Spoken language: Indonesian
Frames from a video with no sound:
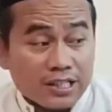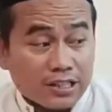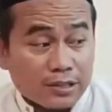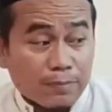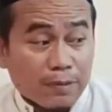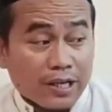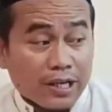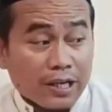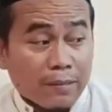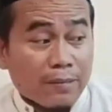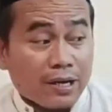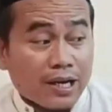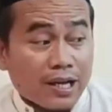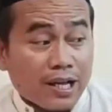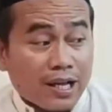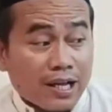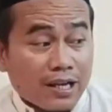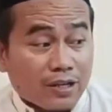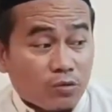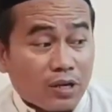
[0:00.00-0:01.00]

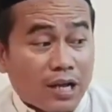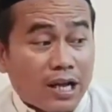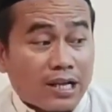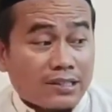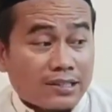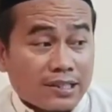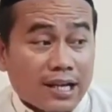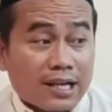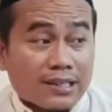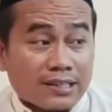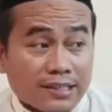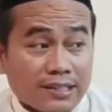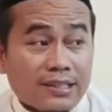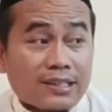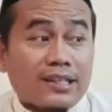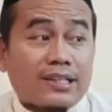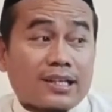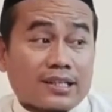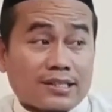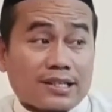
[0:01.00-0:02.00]
sebagaimana Al-Qur'an yang hari
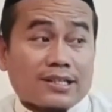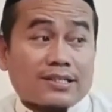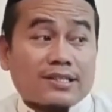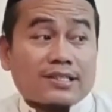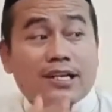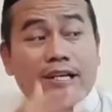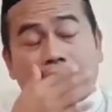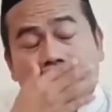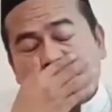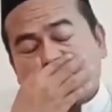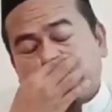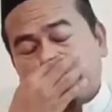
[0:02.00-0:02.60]
ini kita saksikan.